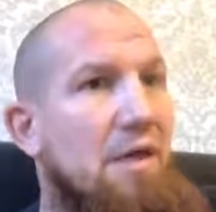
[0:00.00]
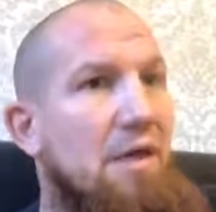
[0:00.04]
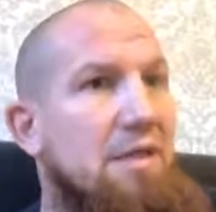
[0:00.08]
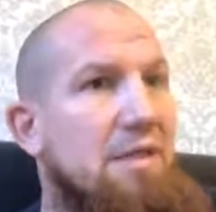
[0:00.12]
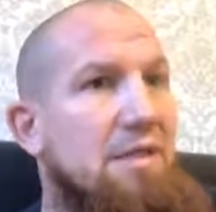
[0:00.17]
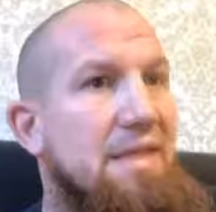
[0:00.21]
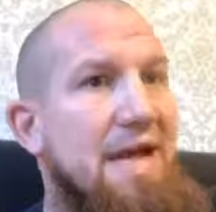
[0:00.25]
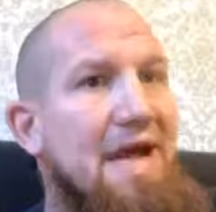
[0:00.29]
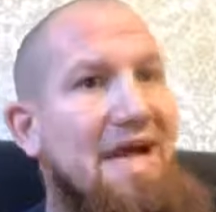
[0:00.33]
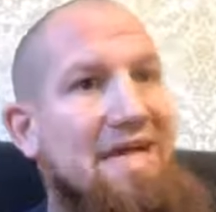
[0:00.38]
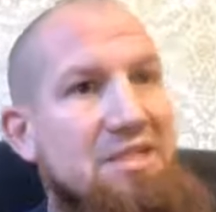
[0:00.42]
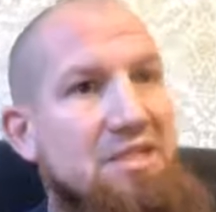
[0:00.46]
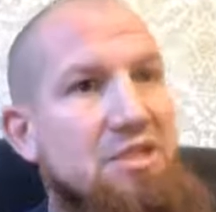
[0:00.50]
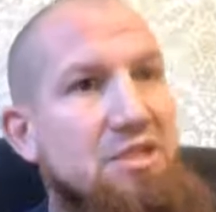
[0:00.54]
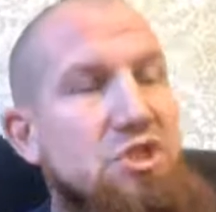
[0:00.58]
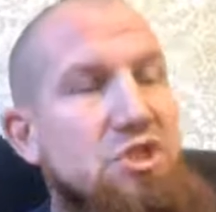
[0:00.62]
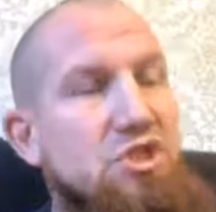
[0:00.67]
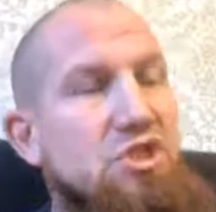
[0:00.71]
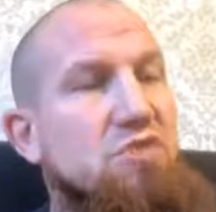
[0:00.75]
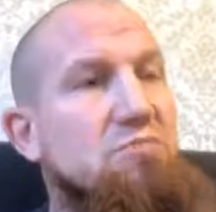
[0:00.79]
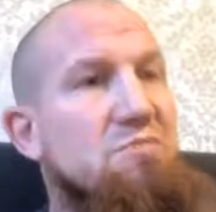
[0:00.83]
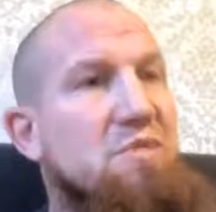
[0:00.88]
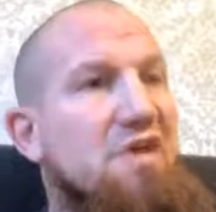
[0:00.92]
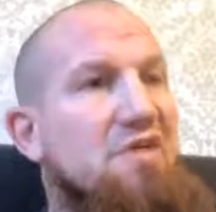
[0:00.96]
der hat
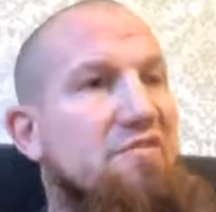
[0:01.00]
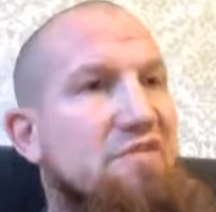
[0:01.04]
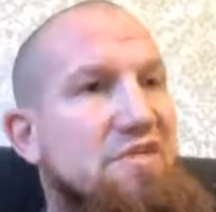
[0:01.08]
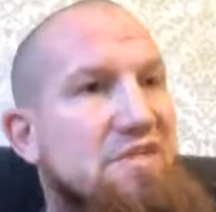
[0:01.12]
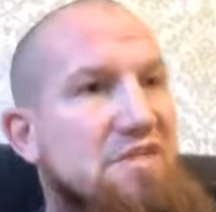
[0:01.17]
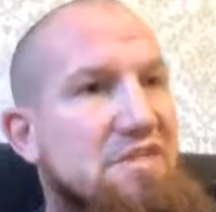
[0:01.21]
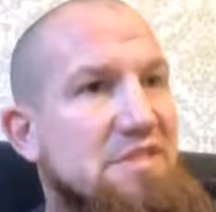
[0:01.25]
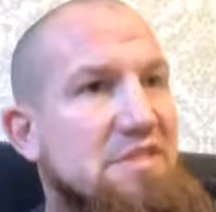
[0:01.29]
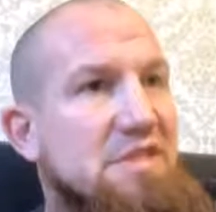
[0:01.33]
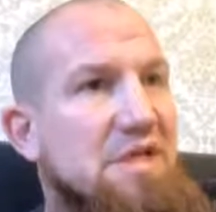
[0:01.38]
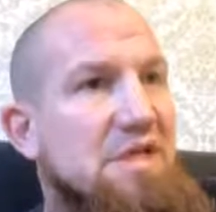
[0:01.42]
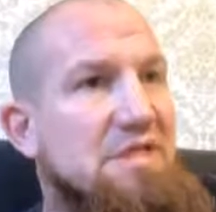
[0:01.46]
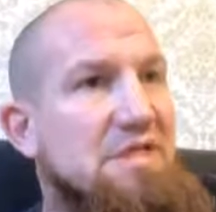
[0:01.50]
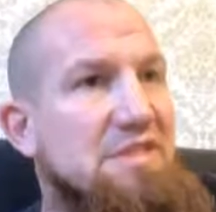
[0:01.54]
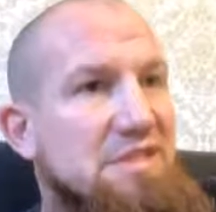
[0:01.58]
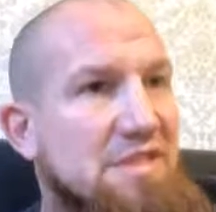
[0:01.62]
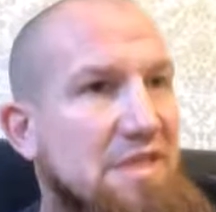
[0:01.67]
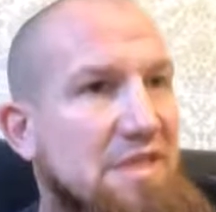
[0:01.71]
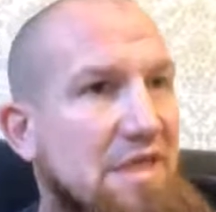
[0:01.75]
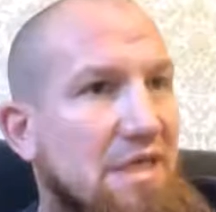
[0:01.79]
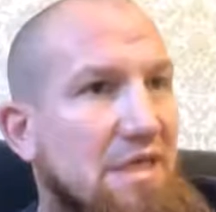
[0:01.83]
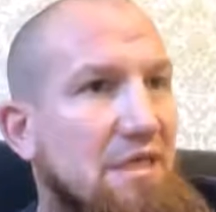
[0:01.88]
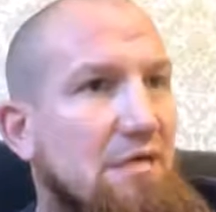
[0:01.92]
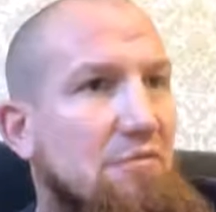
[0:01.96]
nicht mehr Wissen als
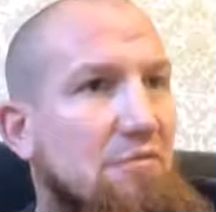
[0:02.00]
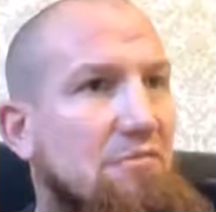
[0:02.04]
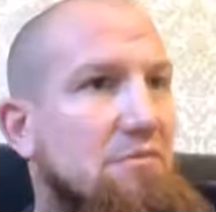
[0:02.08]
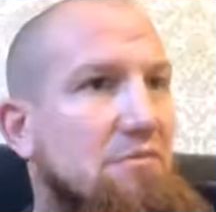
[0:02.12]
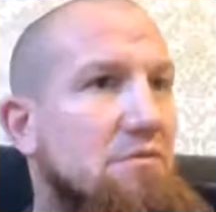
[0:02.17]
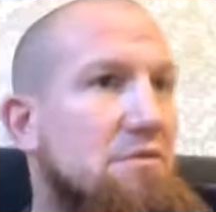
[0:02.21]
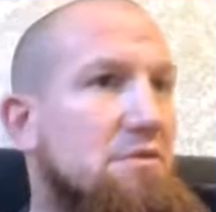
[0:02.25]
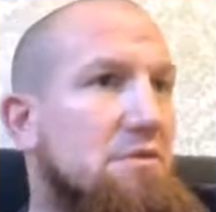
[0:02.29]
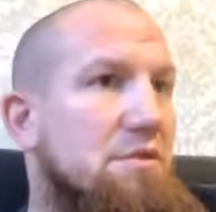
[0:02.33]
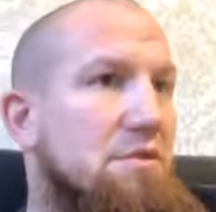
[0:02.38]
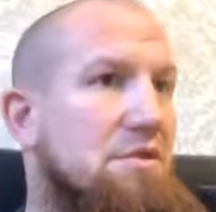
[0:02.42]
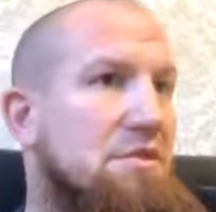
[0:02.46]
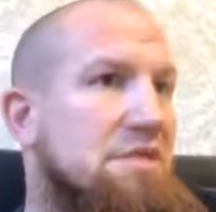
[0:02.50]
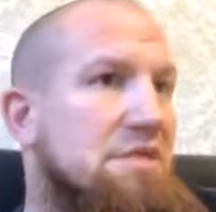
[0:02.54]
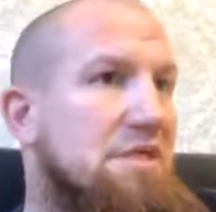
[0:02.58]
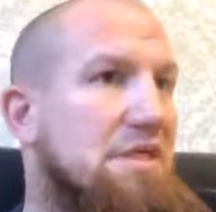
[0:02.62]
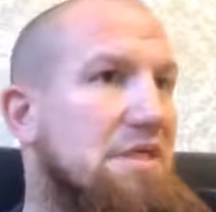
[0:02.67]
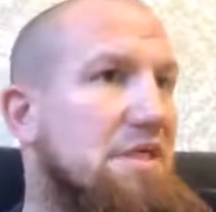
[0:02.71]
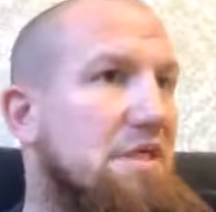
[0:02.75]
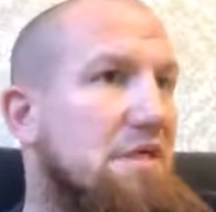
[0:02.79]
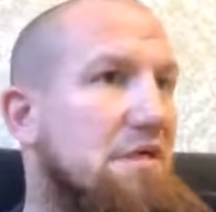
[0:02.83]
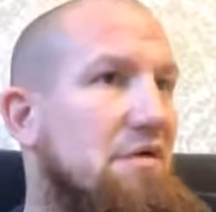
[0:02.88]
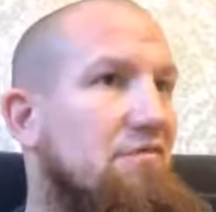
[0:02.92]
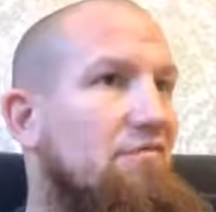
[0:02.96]
sie und
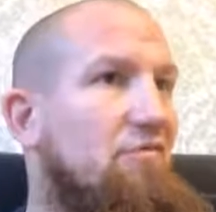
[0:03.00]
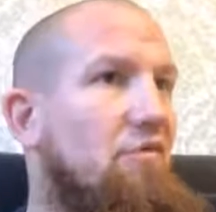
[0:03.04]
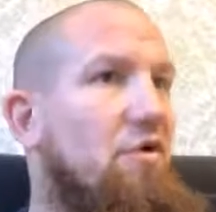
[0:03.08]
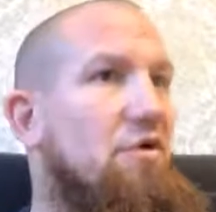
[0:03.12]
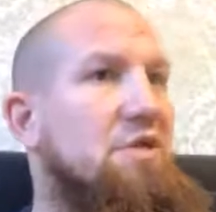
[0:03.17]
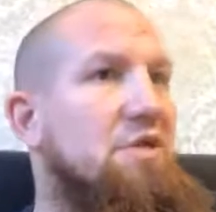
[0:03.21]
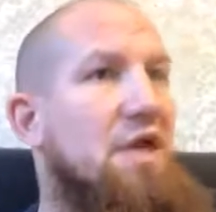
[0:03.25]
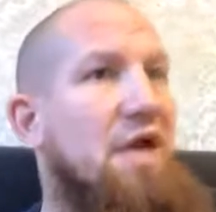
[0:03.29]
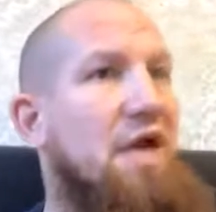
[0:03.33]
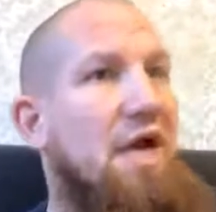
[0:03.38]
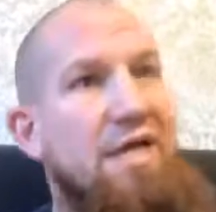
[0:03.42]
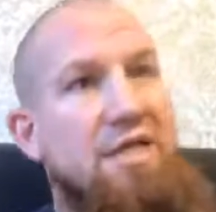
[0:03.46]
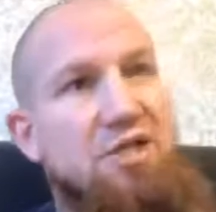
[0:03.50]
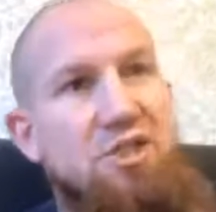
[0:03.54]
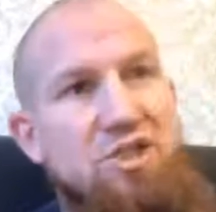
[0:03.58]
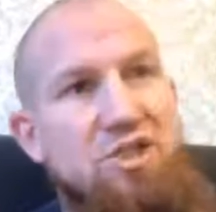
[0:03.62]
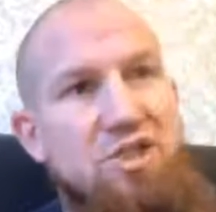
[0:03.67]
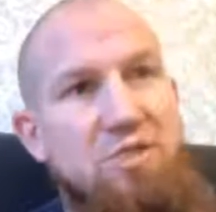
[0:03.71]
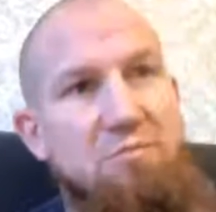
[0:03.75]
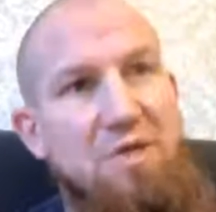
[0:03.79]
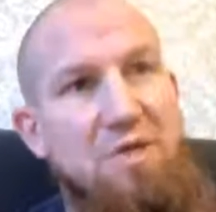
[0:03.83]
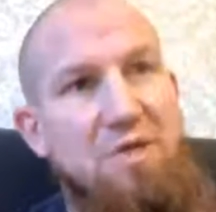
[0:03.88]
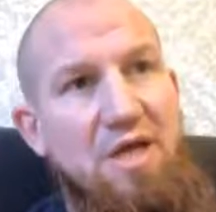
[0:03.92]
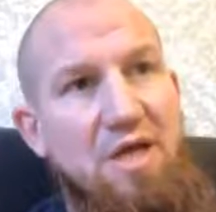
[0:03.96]
sie wollte eigentlich
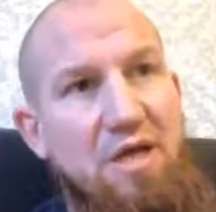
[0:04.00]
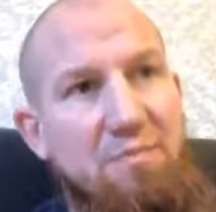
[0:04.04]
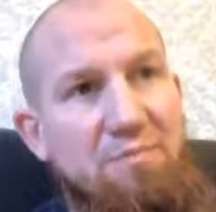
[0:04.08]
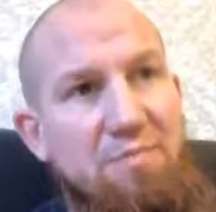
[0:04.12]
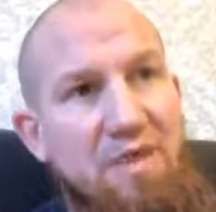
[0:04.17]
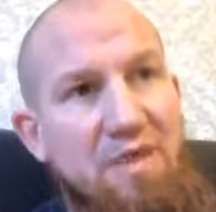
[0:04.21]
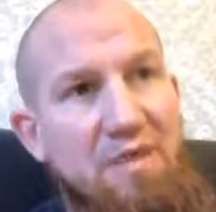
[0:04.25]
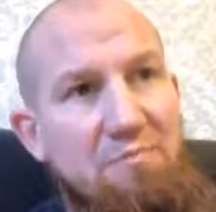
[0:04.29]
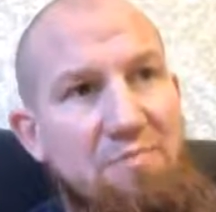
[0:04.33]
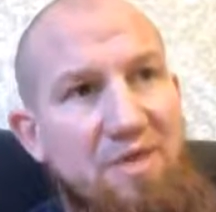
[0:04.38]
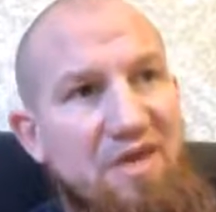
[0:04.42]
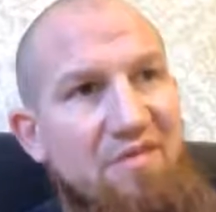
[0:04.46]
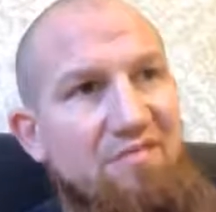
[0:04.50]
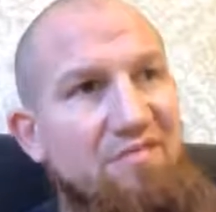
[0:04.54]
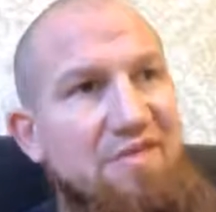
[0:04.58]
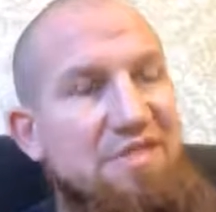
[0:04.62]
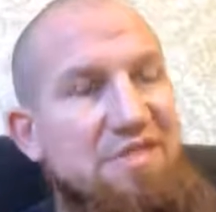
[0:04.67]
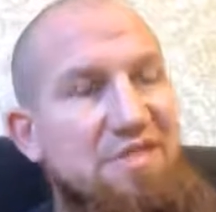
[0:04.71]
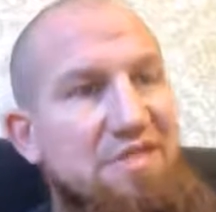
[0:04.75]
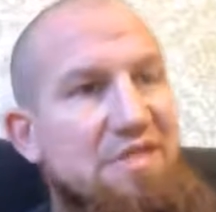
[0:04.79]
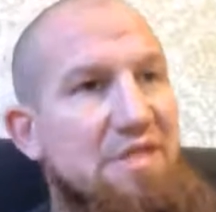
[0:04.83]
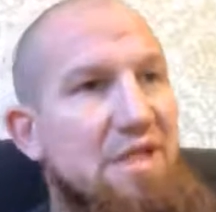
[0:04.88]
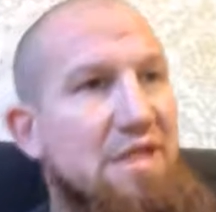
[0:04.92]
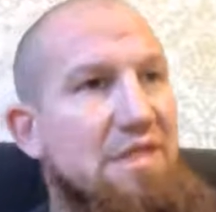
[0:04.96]
jemanden haben, der mehr
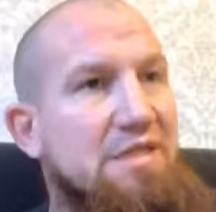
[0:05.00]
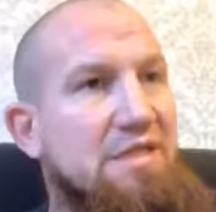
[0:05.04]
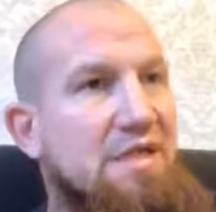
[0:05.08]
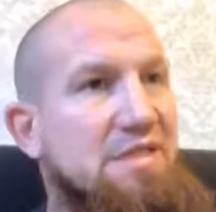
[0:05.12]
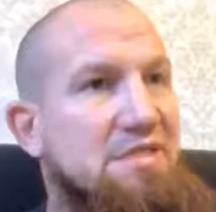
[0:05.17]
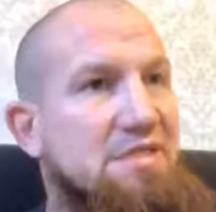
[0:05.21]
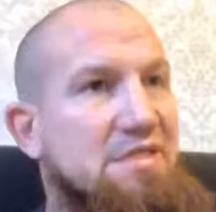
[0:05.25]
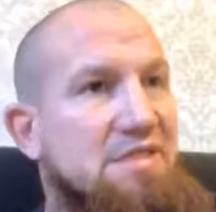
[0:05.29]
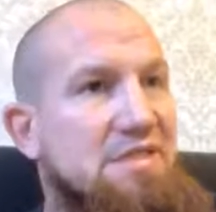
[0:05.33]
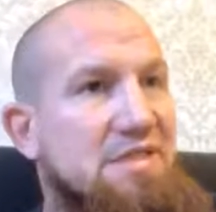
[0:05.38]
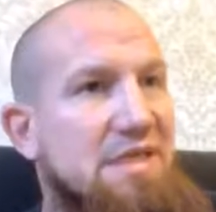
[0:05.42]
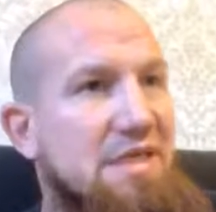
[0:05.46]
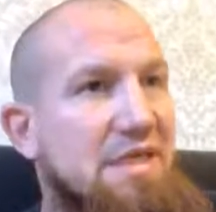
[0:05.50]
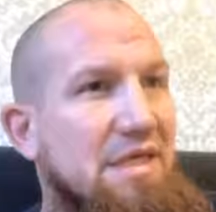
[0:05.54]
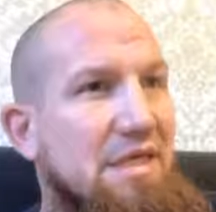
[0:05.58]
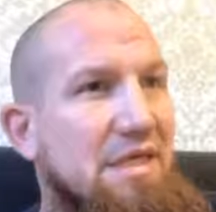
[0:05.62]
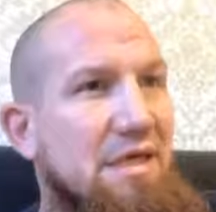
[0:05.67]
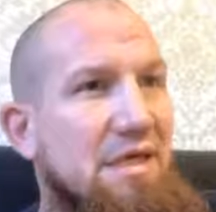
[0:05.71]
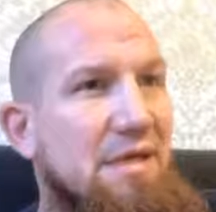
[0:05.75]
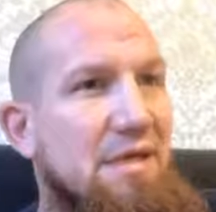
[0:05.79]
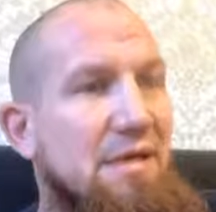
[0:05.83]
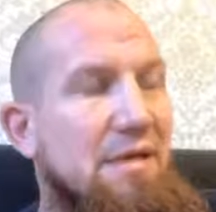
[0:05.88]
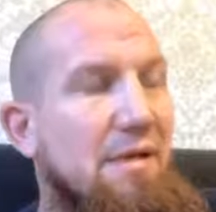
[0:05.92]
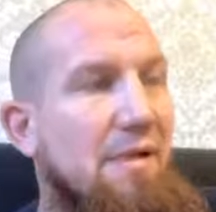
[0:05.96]
Wissen hat als
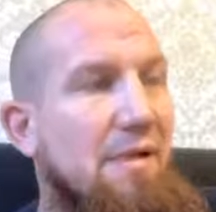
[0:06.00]
sie.